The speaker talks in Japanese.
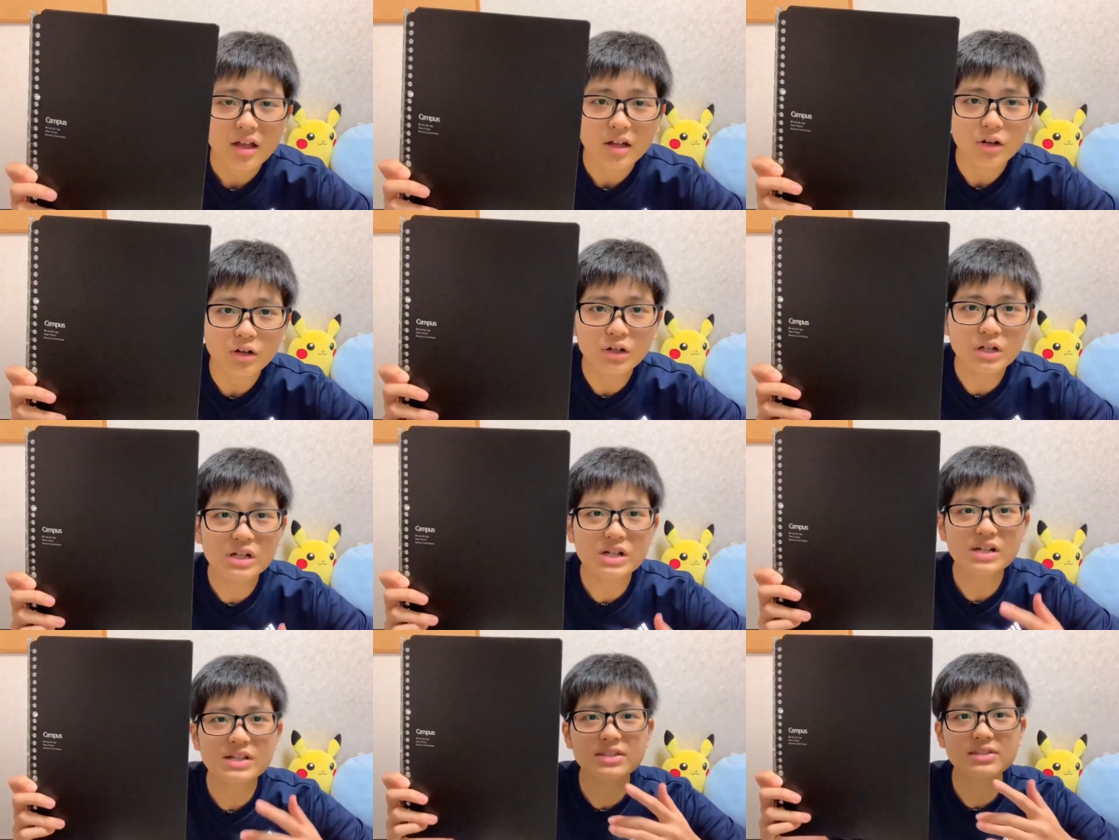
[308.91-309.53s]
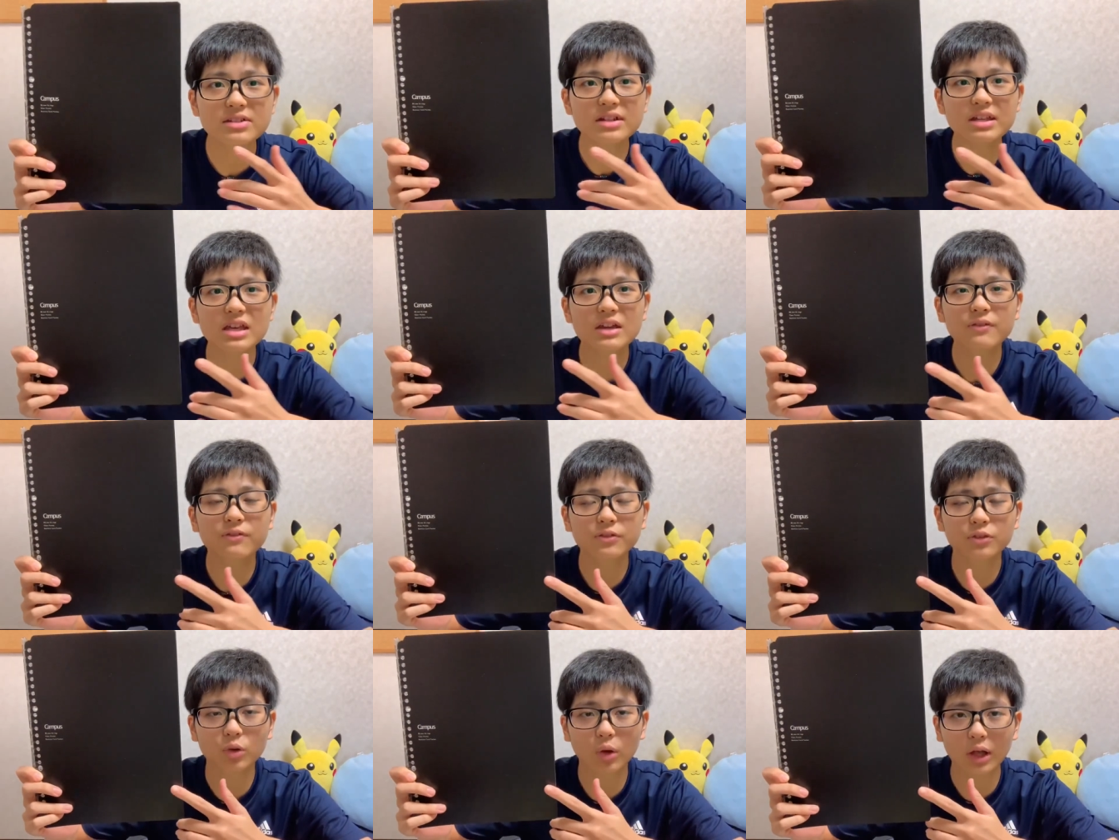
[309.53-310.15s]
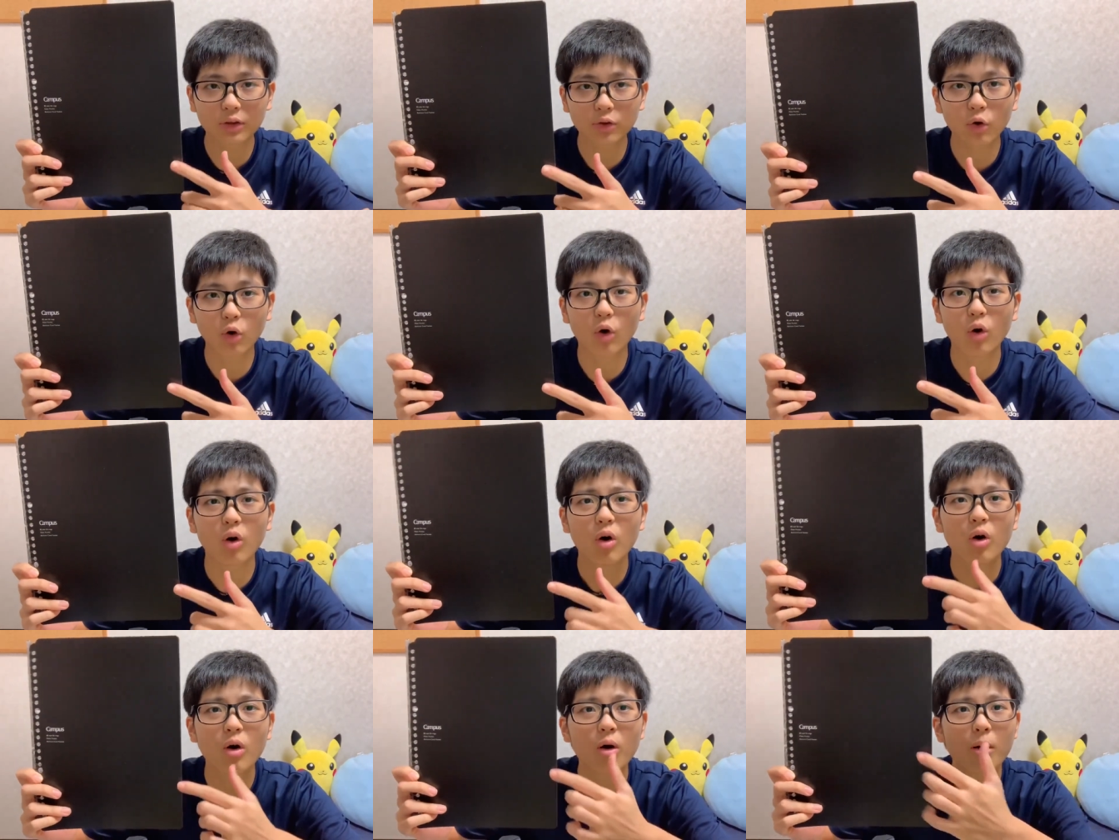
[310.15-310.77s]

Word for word: ルーズリーフとかの